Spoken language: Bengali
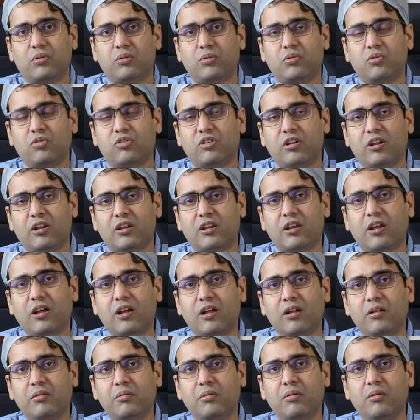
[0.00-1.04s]
তো সেটা
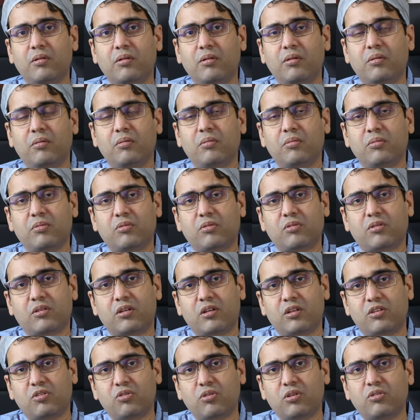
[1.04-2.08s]

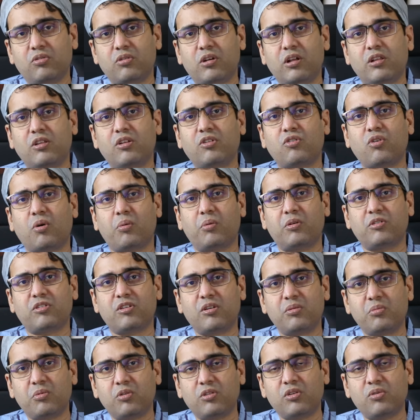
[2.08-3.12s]
কিছু কিছু ক্ষেত্রে ছ
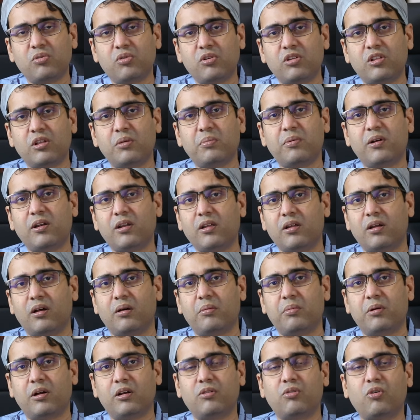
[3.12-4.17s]
মাসের মধ্যেও হতে পারে
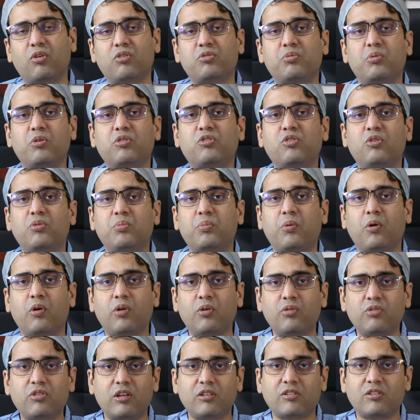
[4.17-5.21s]
আবার দশ বছর
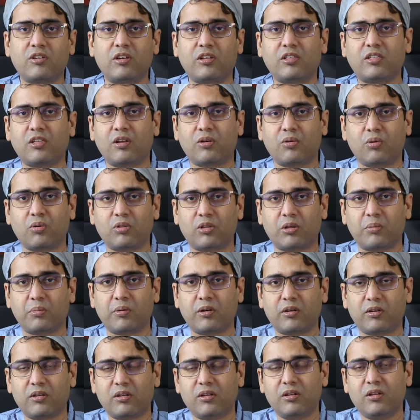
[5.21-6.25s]
পরেও সেই স্ট্রিকচার হতে
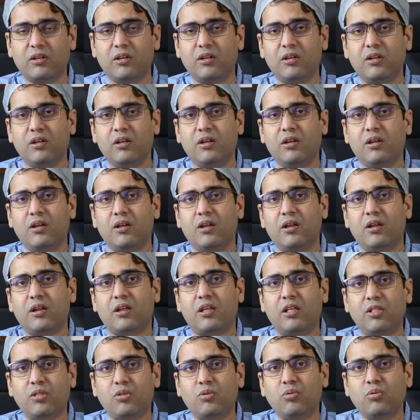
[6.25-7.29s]
পারে
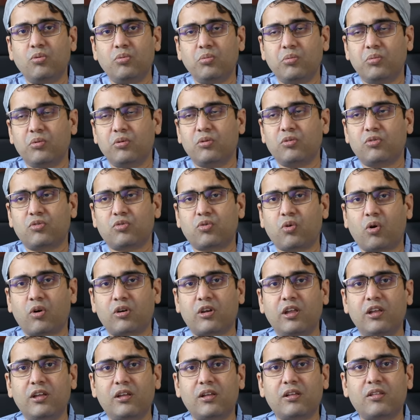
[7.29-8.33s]
কিন্তু
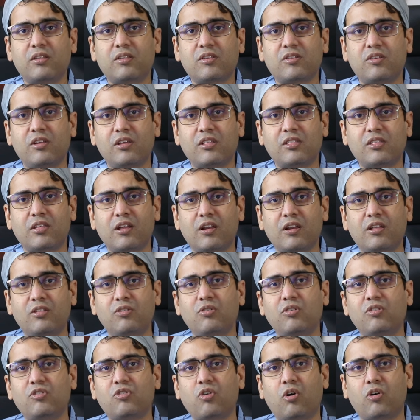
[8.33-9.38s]
সঠিক স্ট্রিকচারে
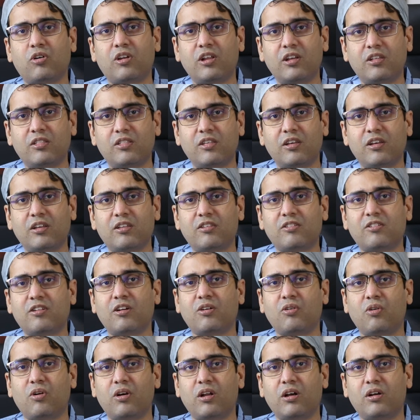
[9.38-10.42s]
যদি সঠিক চিকিৎসা
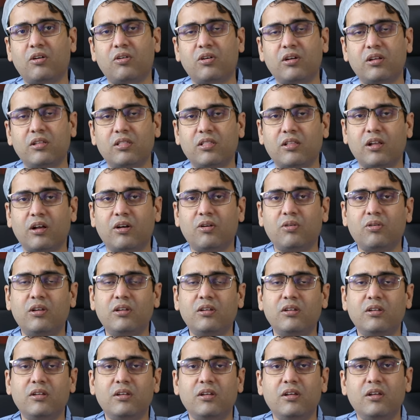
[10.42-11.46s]
করা হয় তাহলে
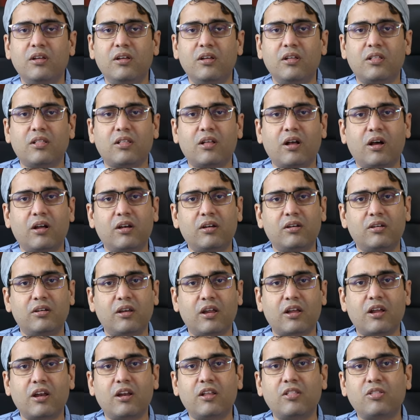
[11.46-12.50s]
তার
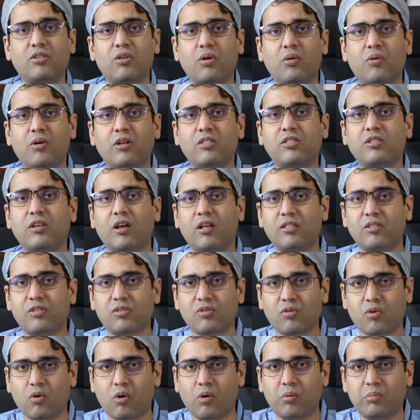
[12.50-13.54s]
রেকারেন্স হওয়ার চান্স
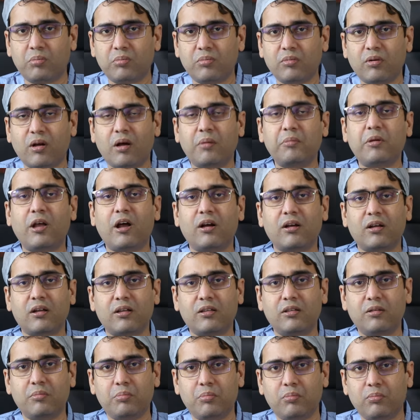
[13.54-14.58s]
কম আমি
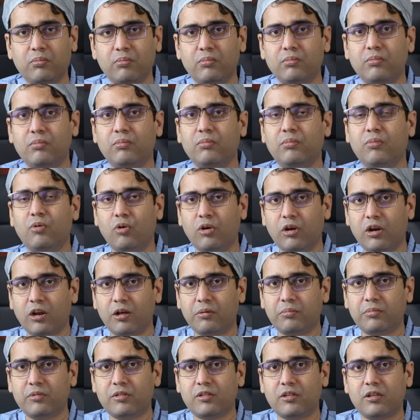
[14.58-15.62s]
আগেই
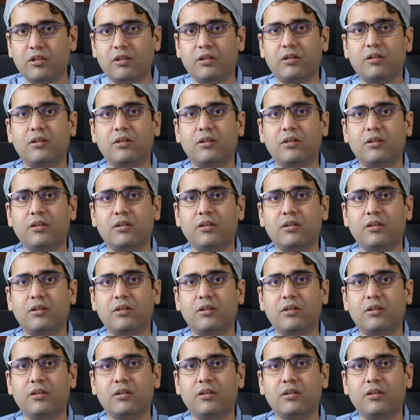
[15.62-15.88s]
বললাম যে